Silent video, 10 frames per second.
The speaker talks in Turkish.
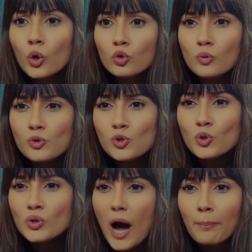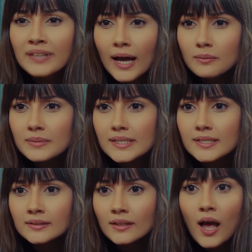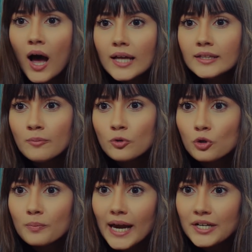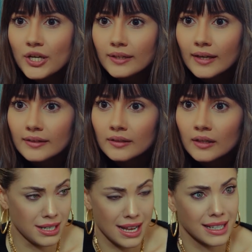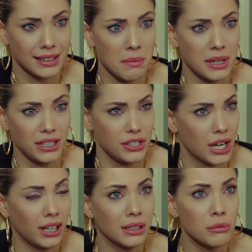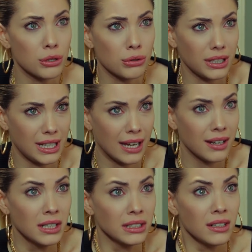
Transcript: kötü müsün, aptal mısın? Anlamıyorum gerçekten. Sen zaten beni hiç anlamıyorsun ki.